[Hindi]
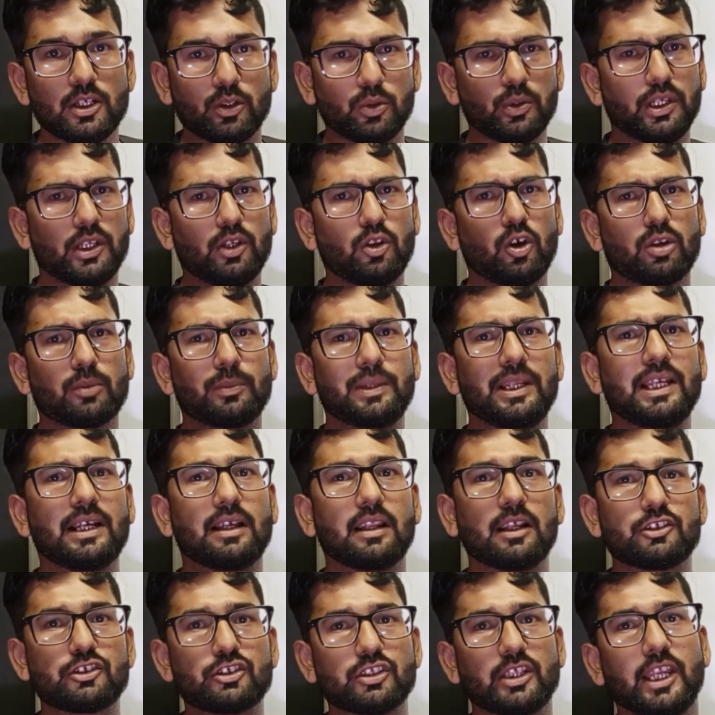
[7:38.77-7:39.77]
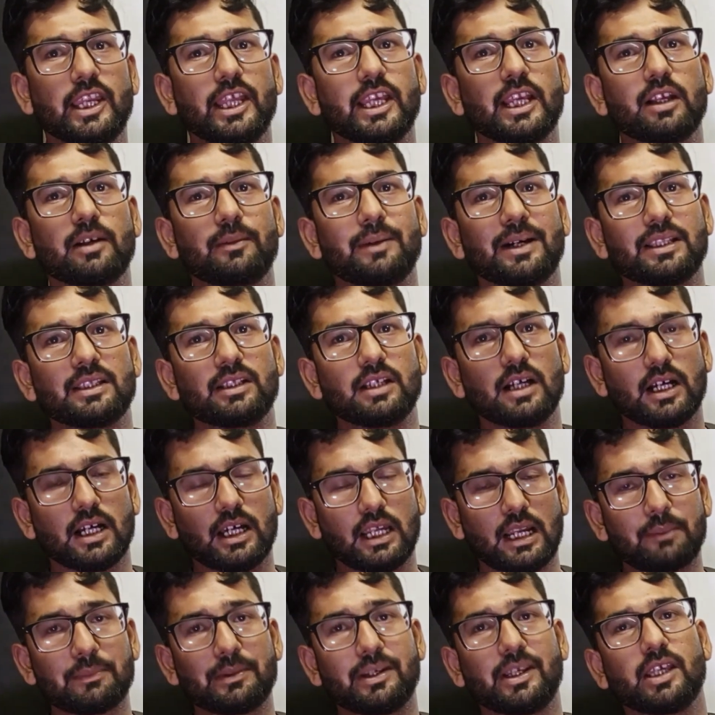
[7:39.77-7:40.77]
क्योंकि नॉर्मली क्लच देने के बाद
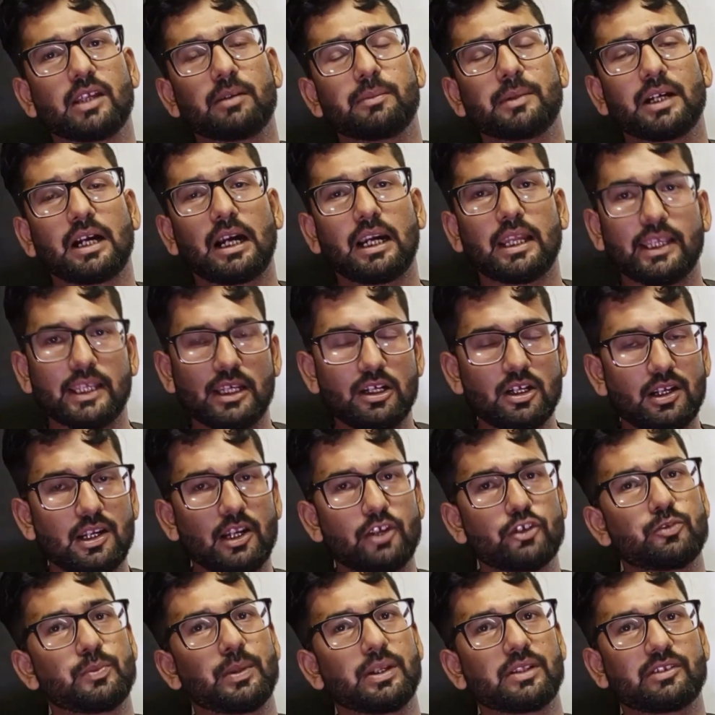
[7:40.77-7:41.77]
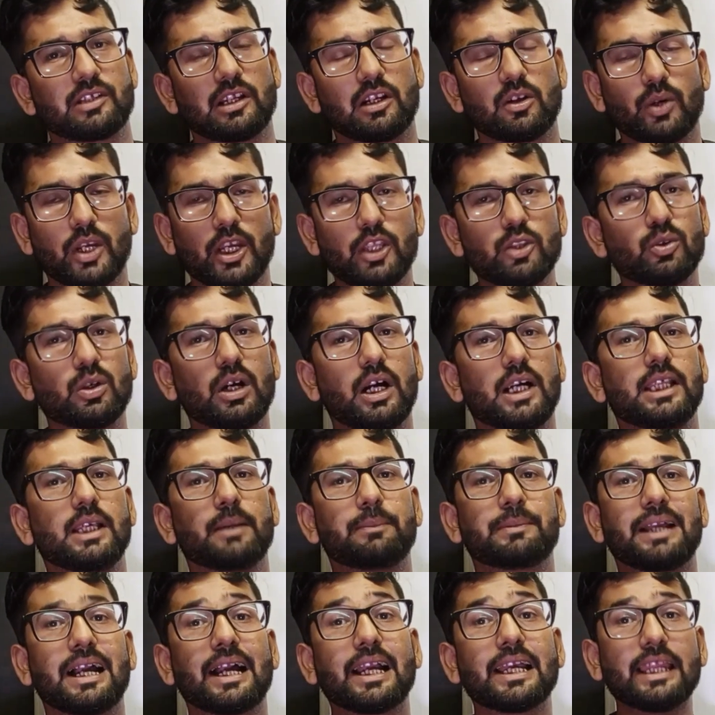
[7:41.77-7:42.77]
अगर आप गियर में गाड़ी है क्लच प्रेस कर लोगे तो गाड़ी
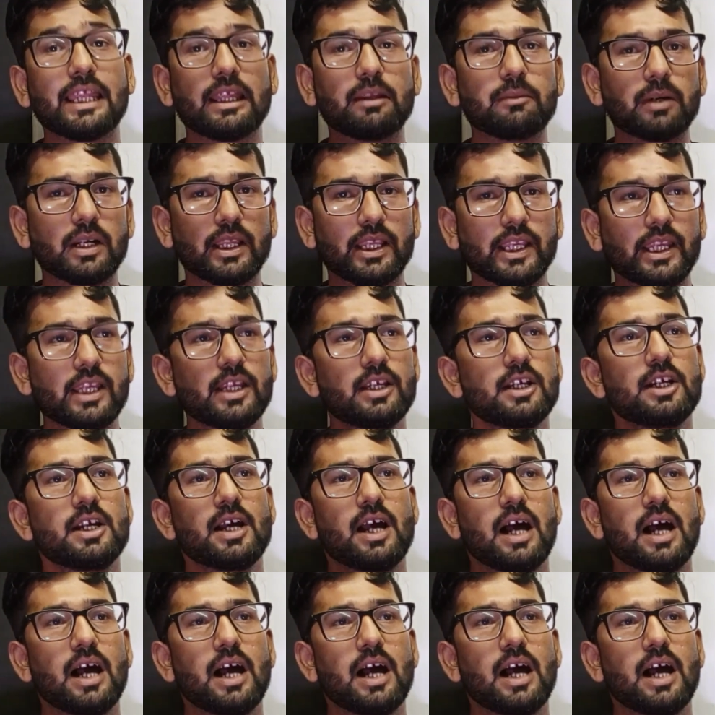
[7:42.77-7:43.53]
आपकी आगे नहीं बढ़ेगी